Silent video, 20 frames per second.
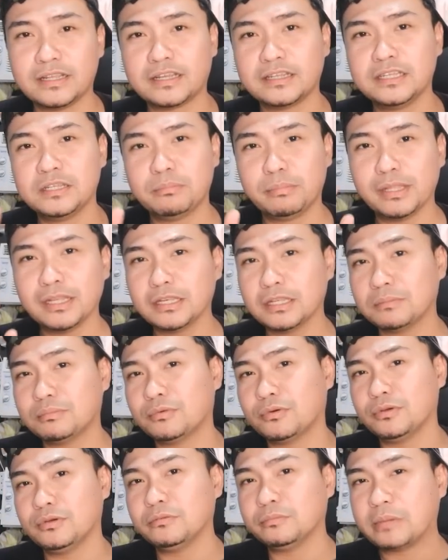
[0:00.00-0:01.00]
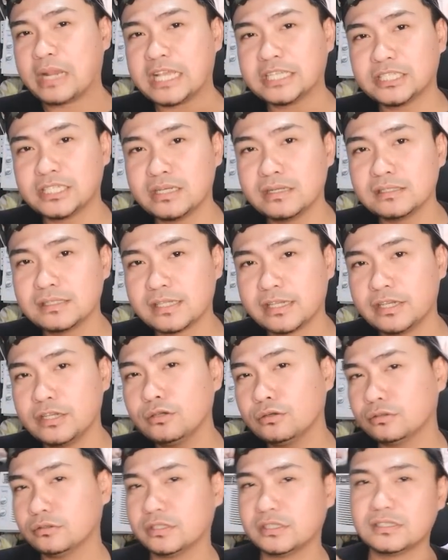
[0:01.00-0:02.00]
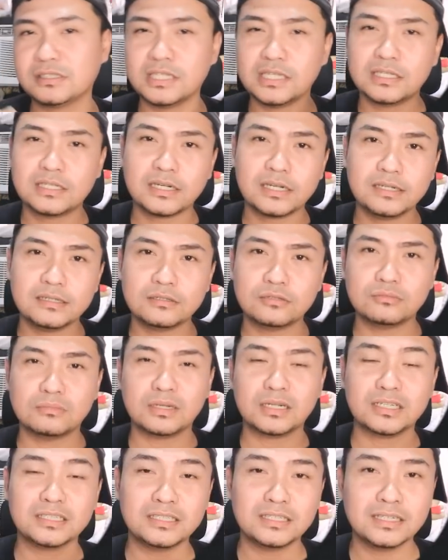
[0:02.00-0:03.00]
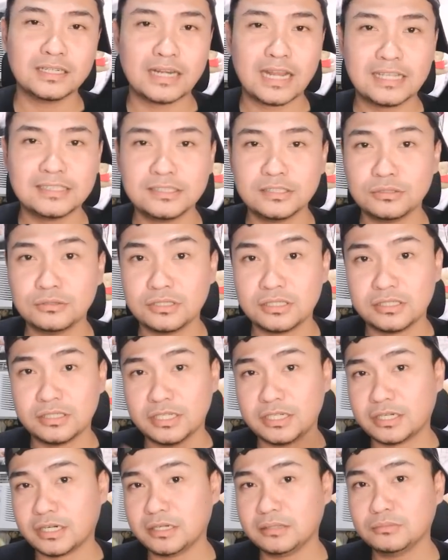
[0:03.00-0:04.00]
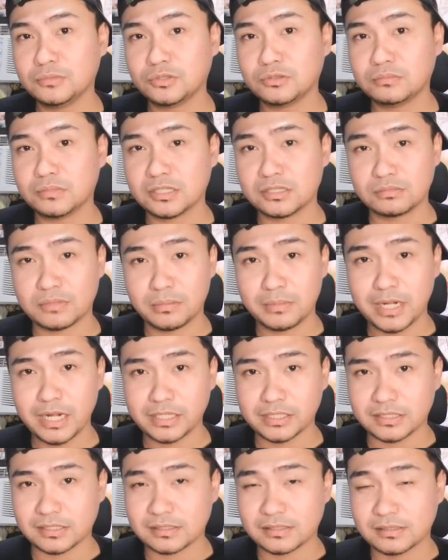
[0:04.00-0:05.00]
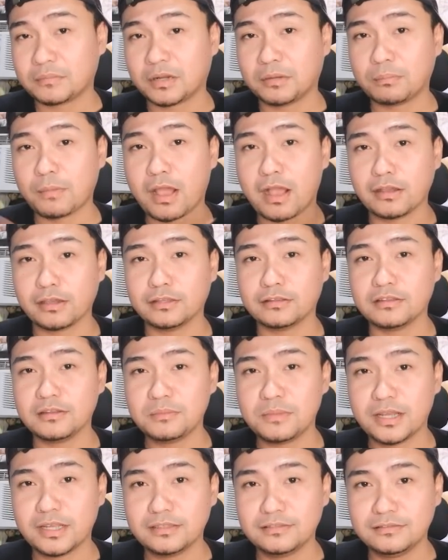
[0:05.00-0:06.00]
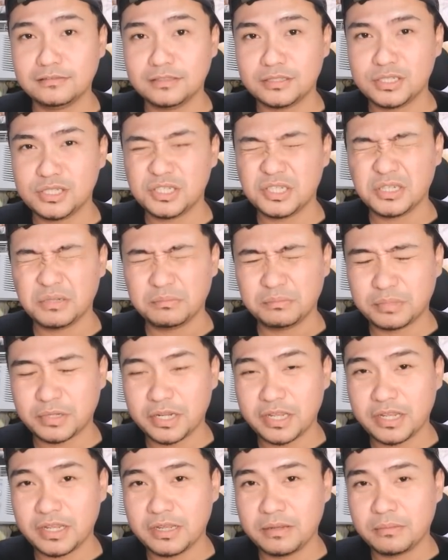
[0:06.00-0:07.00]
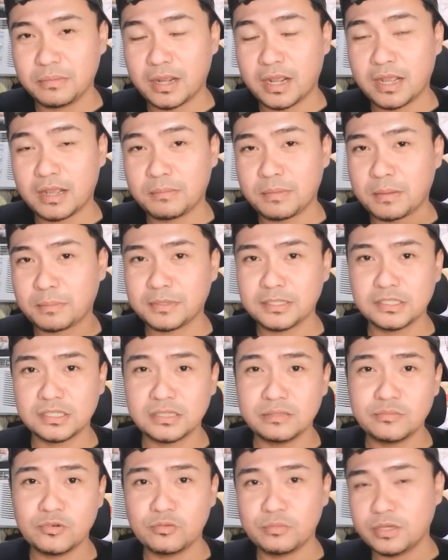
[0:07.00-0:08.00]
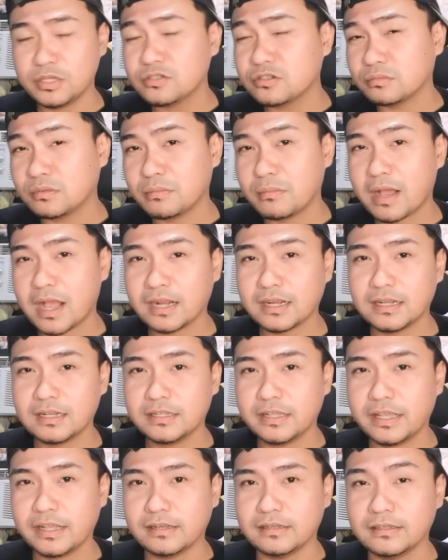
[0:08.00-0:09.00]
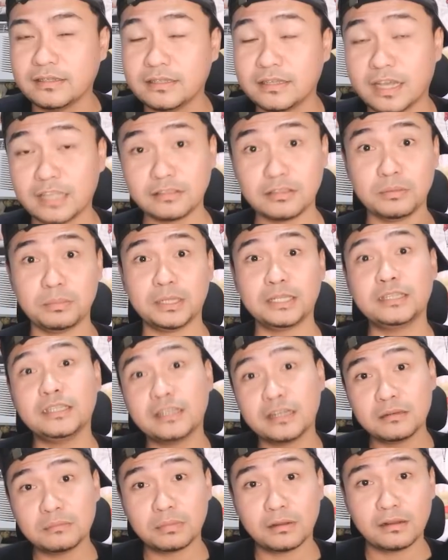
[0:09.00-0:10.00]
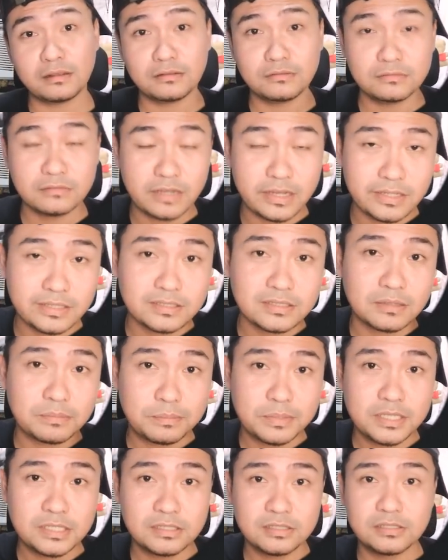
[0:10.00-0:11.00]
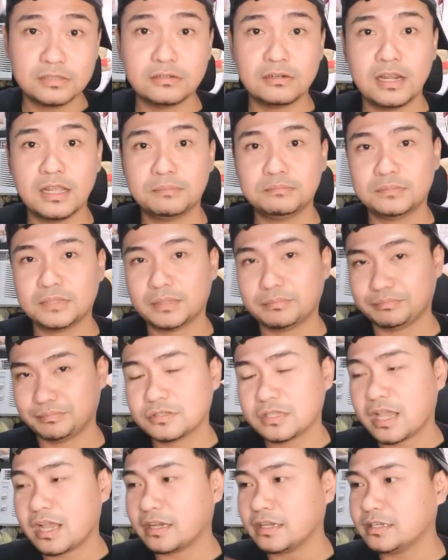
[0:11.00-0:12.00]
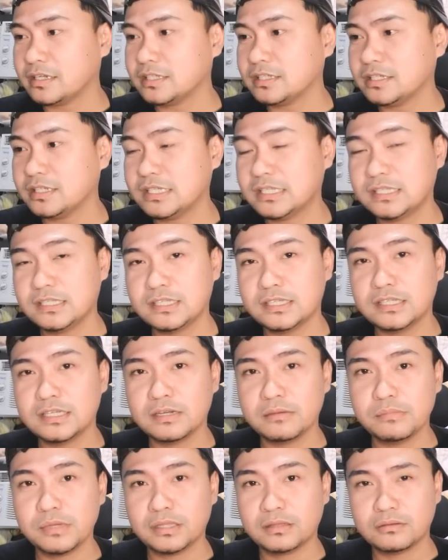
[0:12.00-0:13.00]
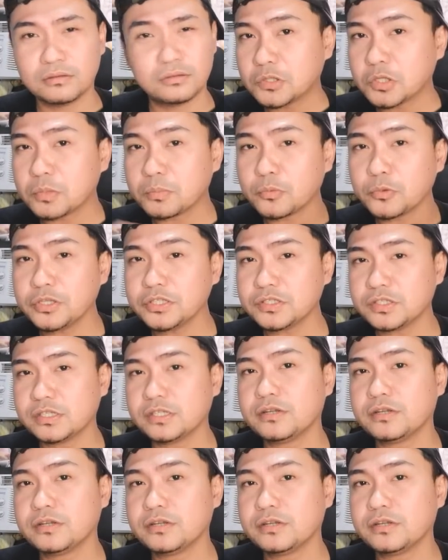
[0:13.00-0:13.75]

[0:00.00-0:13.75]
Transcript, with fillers: Nakadepende po yung flashing sa iyong SD card. Kung magandang klase yung SD card mo, mas mabilis. Pag pangit naman, eh, syempre, mapapansin mo medyo mabagal din. At depende rin pala yung guys sa PC or laptop. Sa akin kasi is gigabit or 3.0